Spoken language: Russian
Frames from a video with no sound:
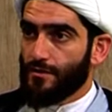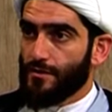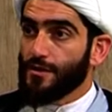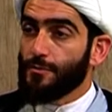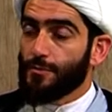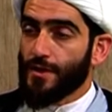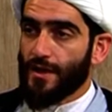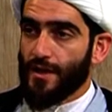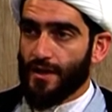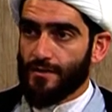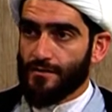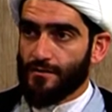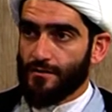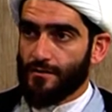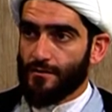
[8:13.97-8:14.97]

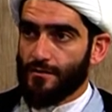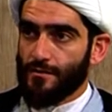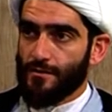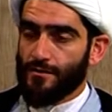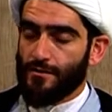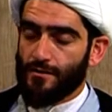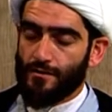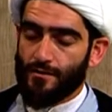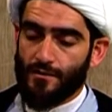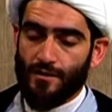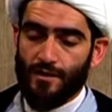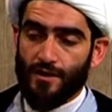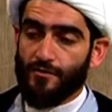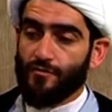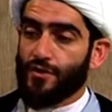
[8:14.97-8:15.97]
неприязнь и
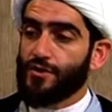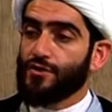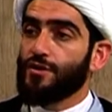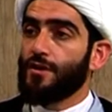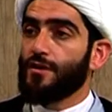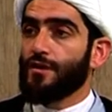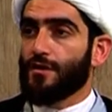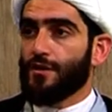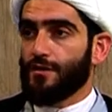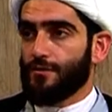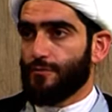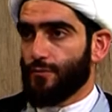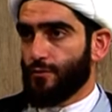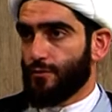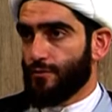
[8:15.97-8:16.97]
отвращение к
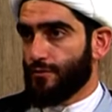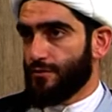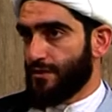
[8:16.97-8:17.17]
этому,